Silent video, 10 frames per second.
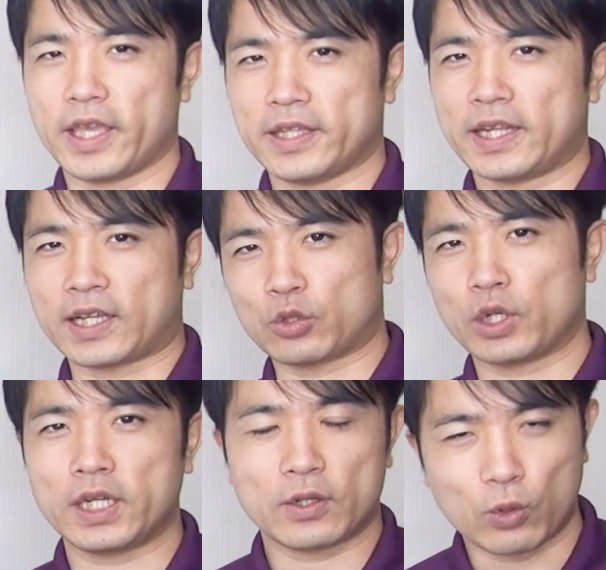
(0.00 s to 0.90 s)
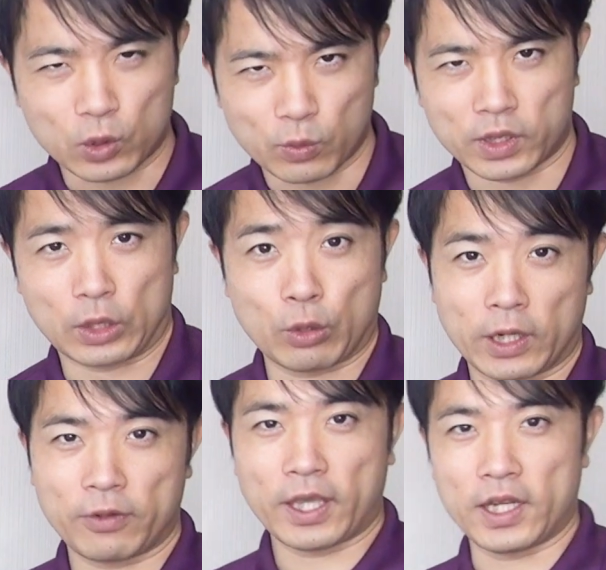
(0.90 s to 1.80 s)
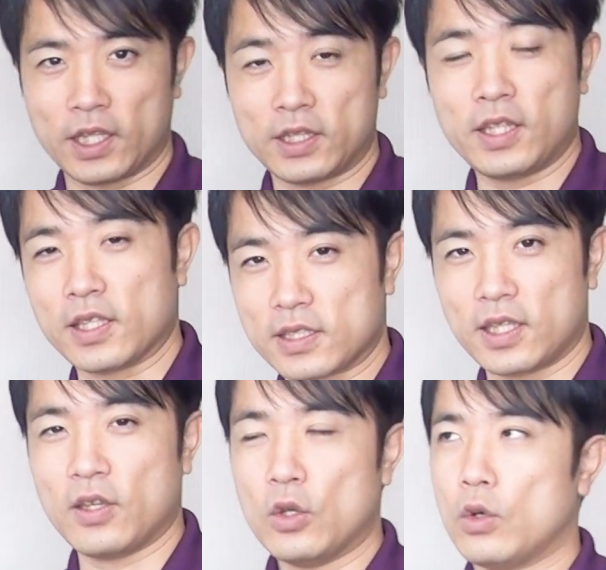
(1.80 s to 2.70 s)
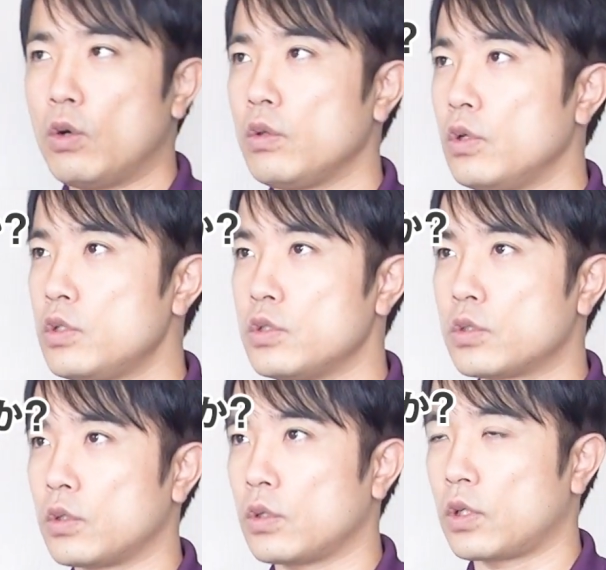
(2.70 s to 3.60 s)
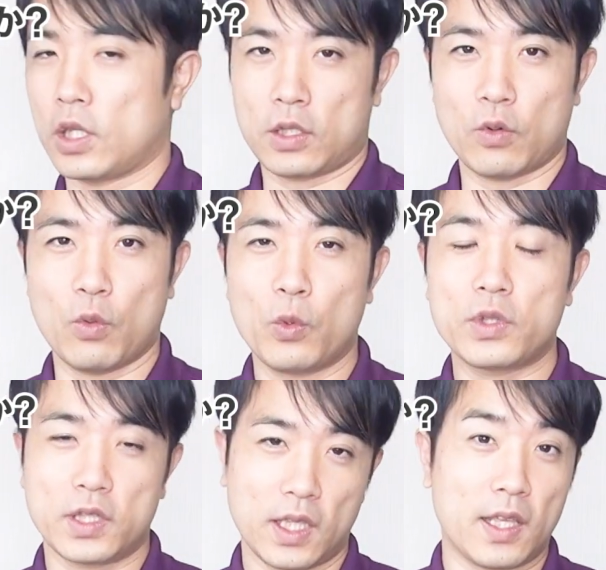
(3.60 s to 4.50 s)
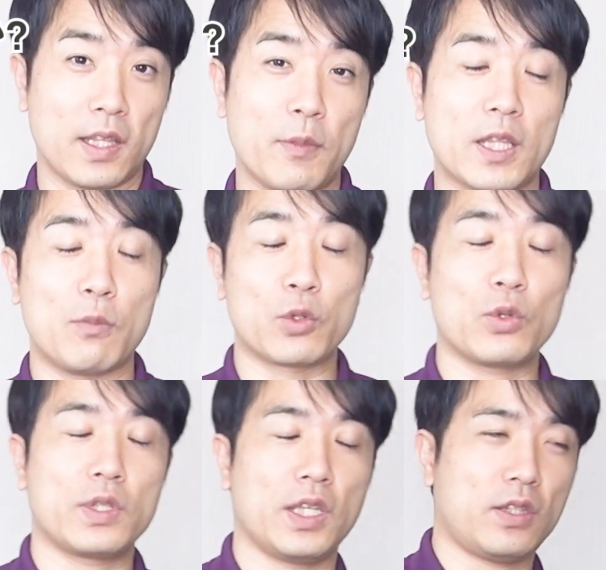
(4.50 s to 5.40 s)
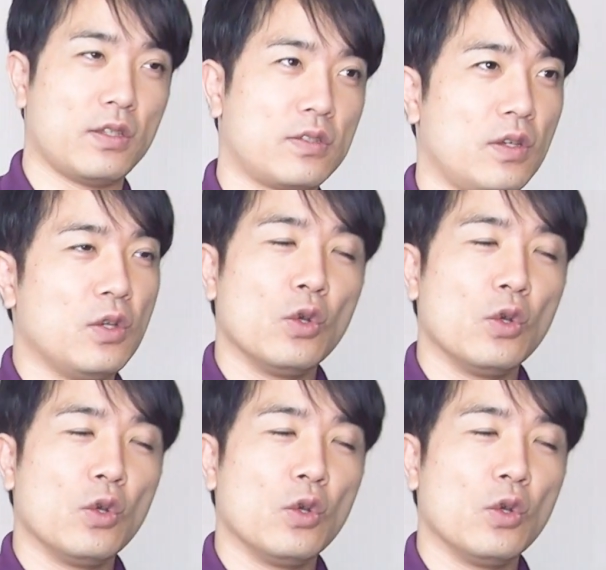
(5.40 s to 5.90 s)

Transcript: 何か取りに行こうと思ってトレーの部屋に行ってですね、あれ何しに来たんだっけって思って、でまた戻っていってですね、